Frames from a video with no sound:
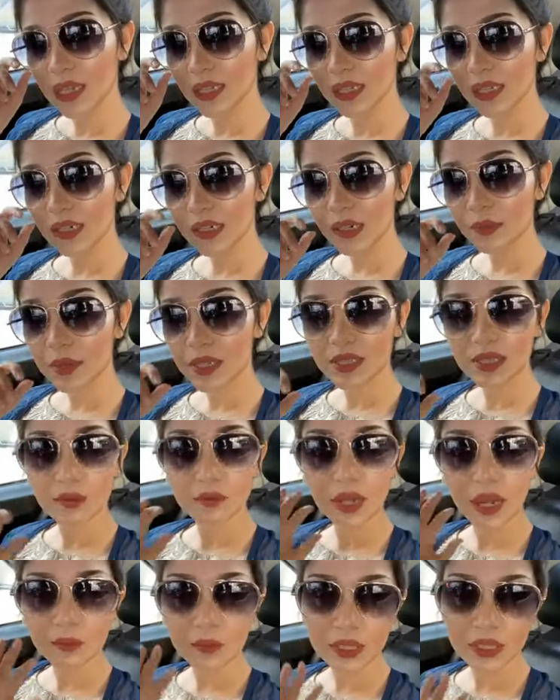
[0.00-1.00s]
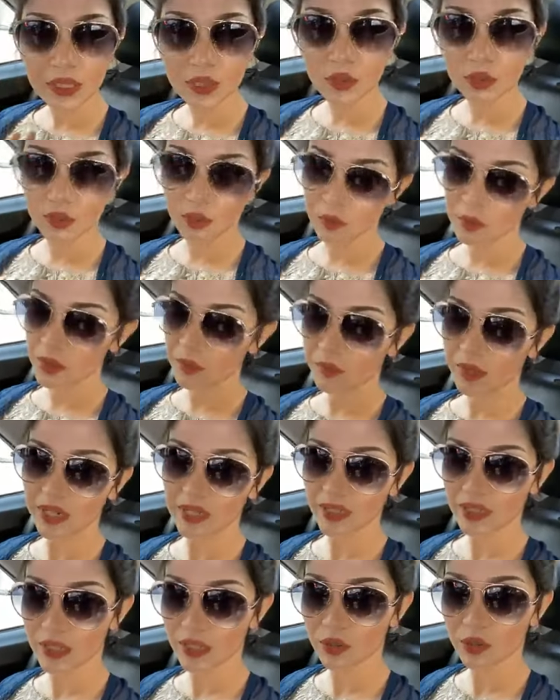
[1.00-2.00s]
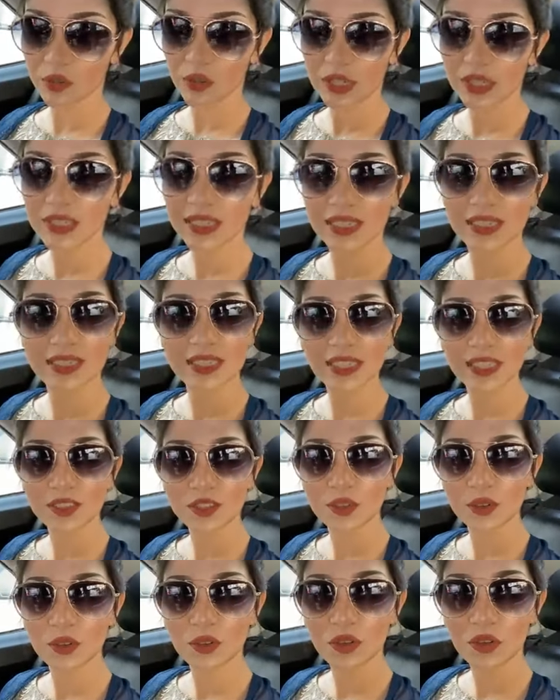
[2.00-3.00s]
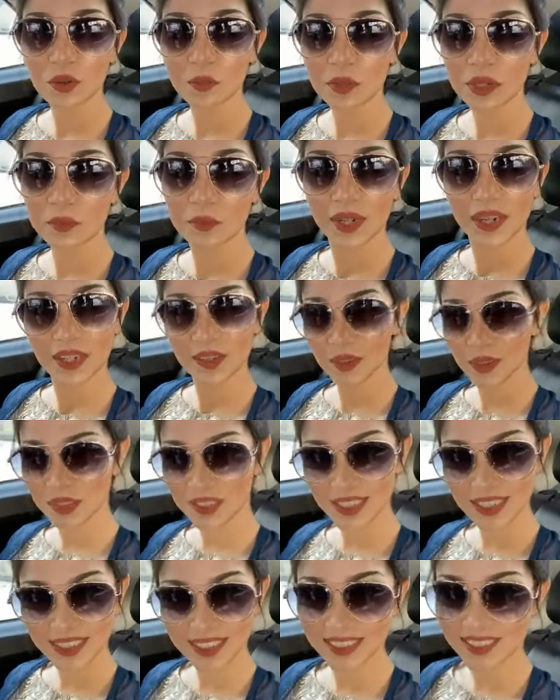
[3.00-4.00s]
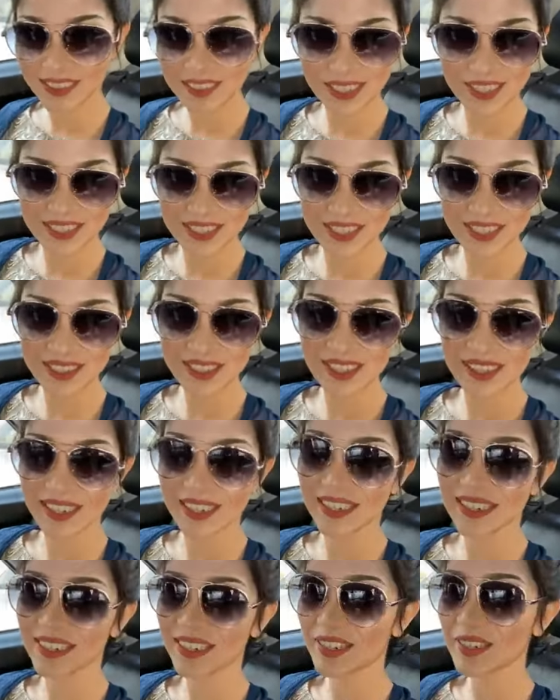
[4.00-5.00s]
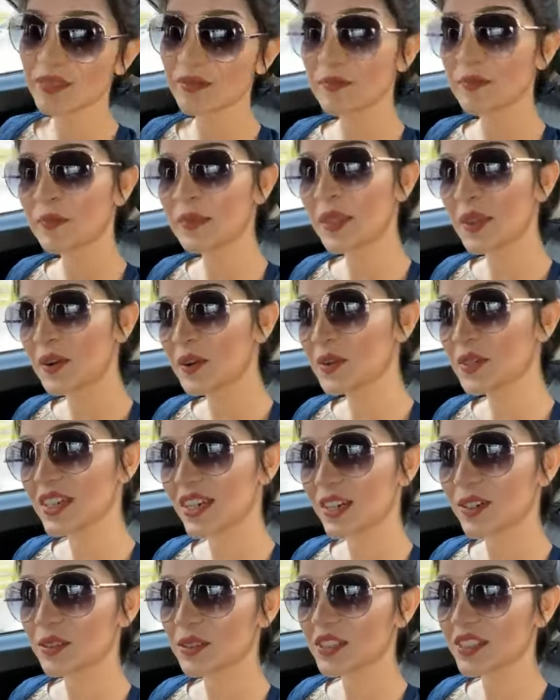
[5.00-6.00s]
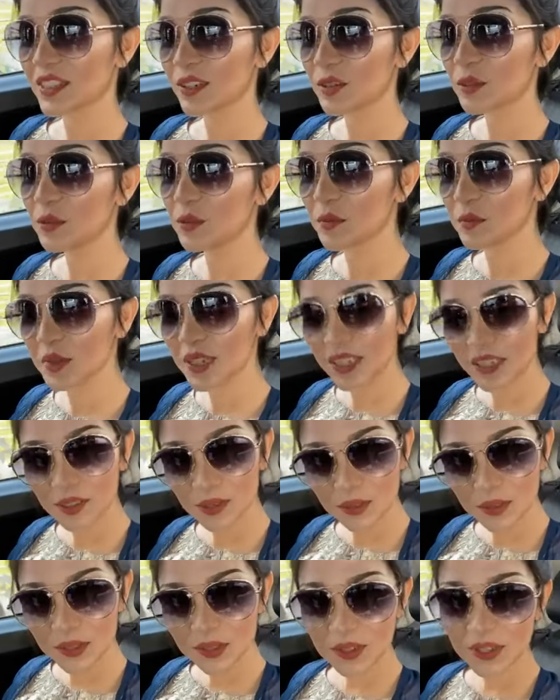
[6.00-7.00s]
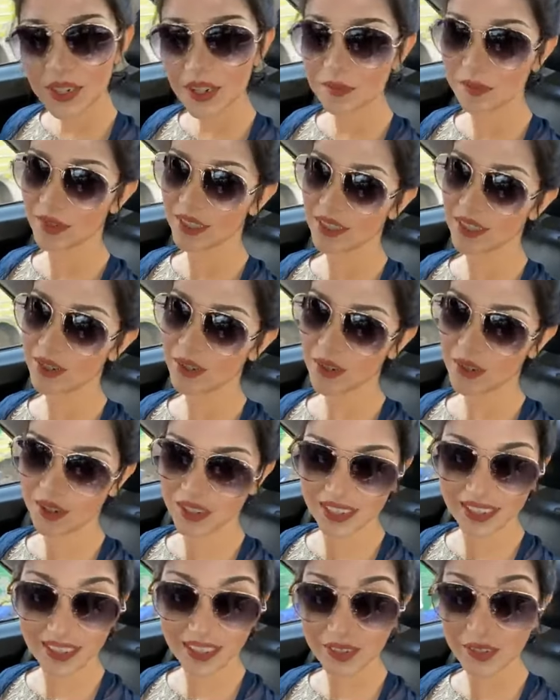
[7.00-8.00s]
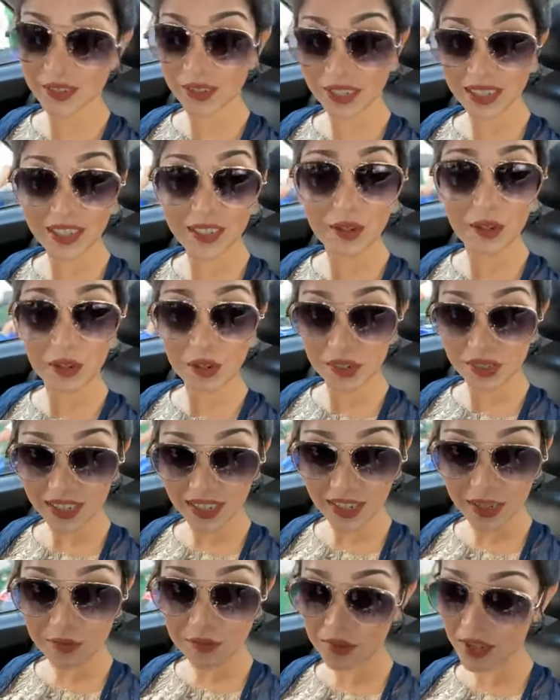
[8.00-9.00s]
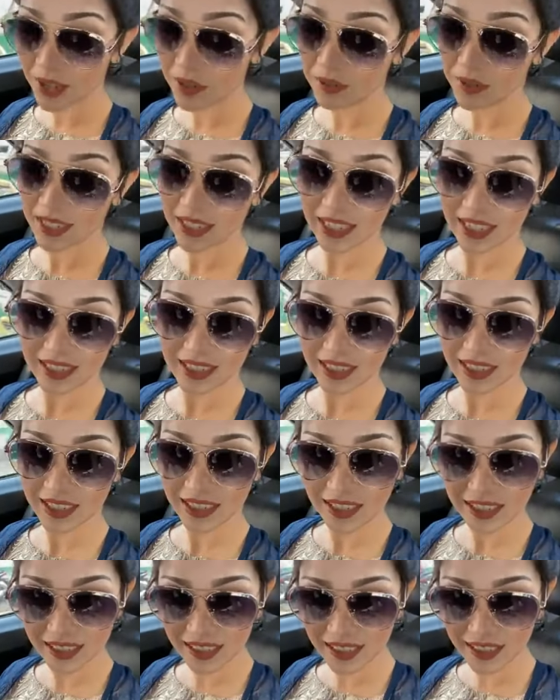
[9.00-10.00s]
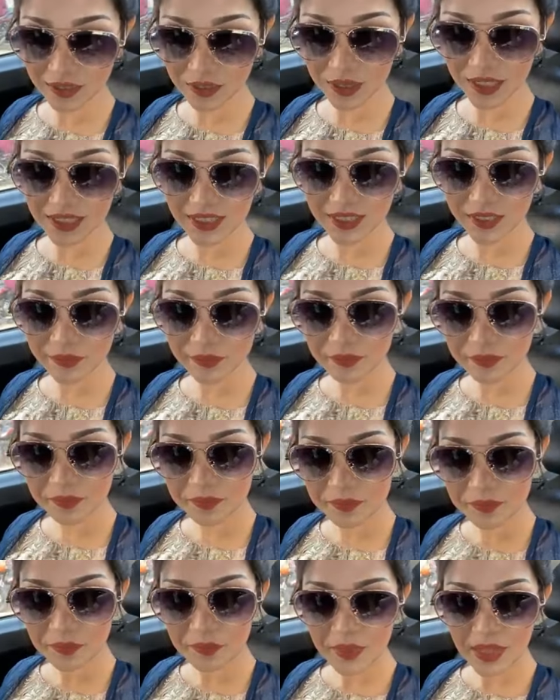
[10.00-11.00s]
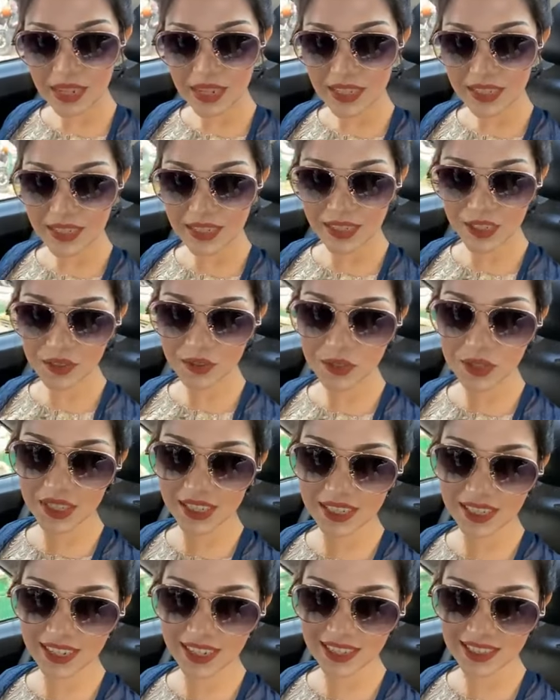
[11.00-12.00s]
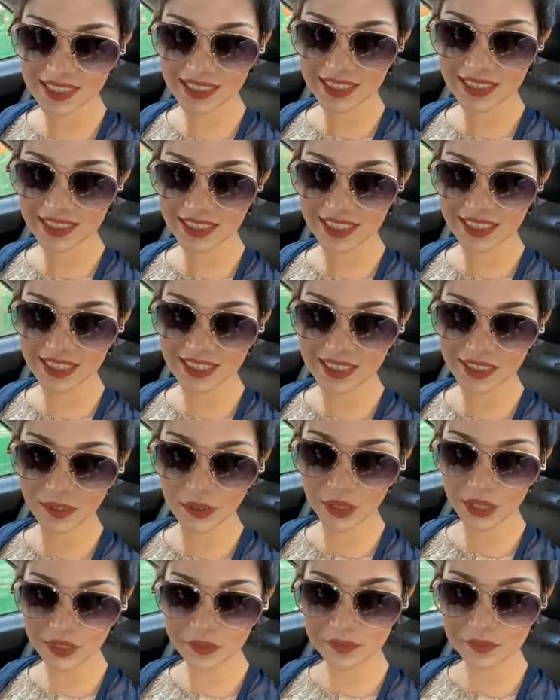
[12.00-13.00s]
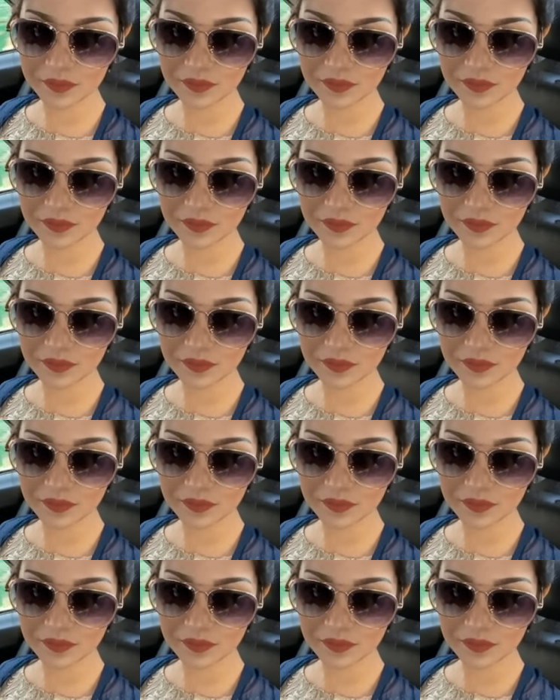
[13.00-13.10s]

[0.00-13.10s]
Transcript: তিনটা বাজে আমি আপনাদের জন্য প্রিমিয়ার সেট করে দিয়েছি সো প্রিমিয়ারে ওই ড্রেসটা দেখে নিন ওটা হচ্ছে খুবই সুন্দর আপনাদের অনেক অনেক অনেক ফেভারেট একটা কালারের ড্রেস কিউটি আচ্ছা ঠিক আছে ওকে